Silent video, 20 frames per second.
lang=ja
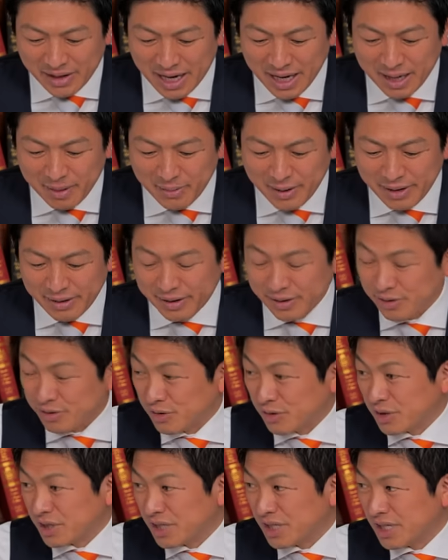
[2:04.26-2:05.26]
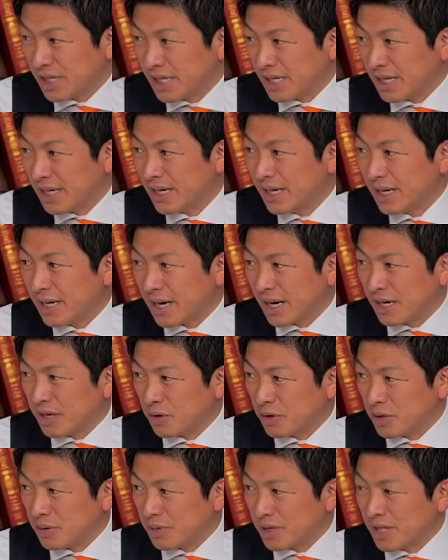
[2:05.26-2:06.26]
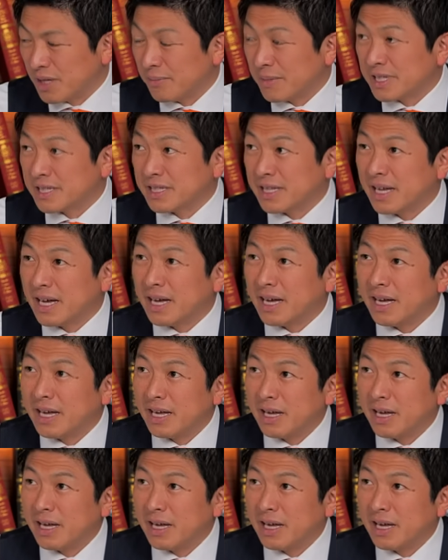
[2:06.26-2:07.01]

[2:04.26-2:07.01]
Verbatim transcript: あの IMF への増資が日本にも来てまして、